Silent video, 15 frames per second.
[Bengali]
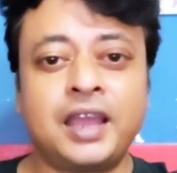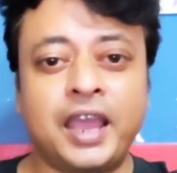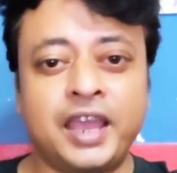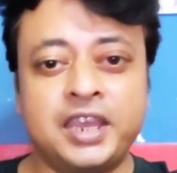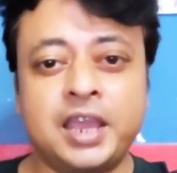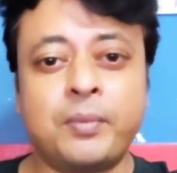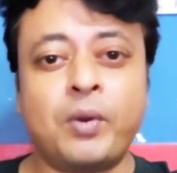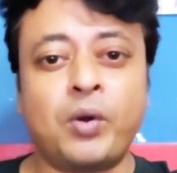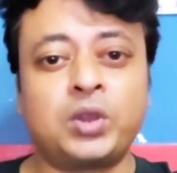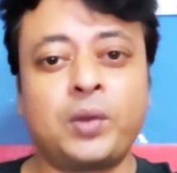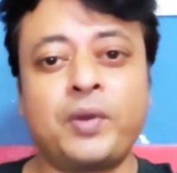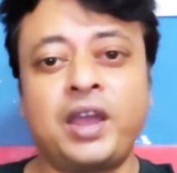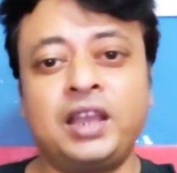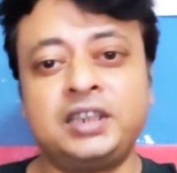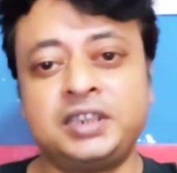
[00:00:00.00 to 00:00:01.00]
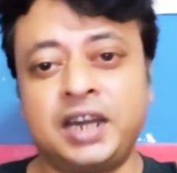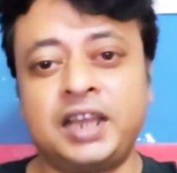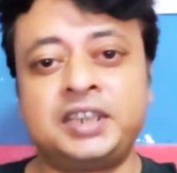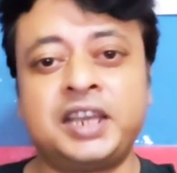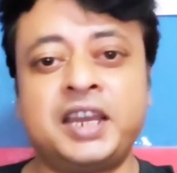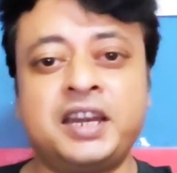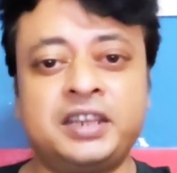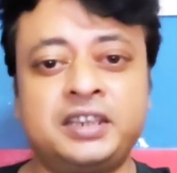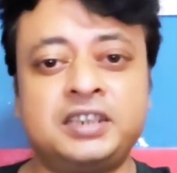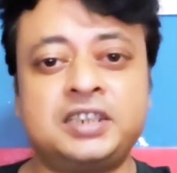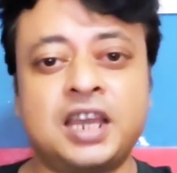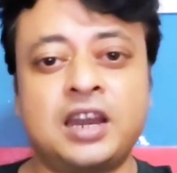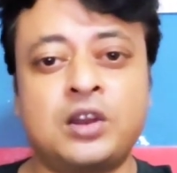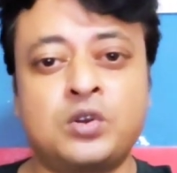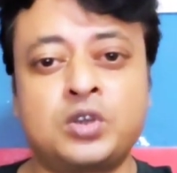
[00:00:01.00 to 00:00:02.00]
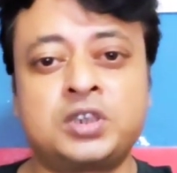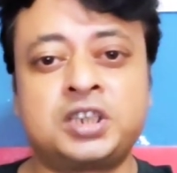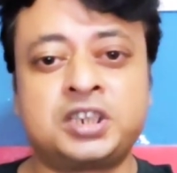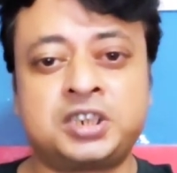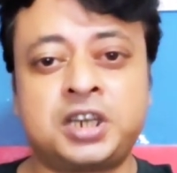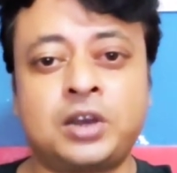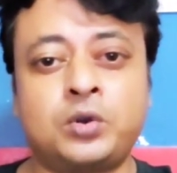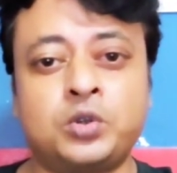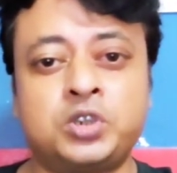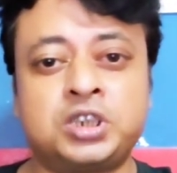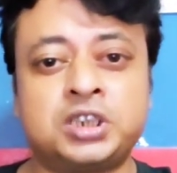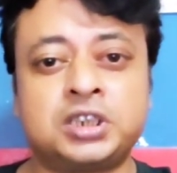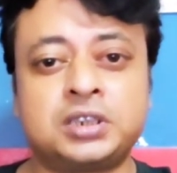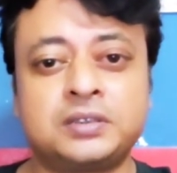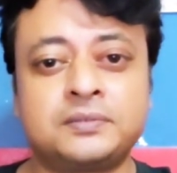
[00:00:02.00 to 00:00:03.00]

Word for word: এই যে মমতা ব্যানার্জিরা যে নীতি চালানোর চেষ্টা করছে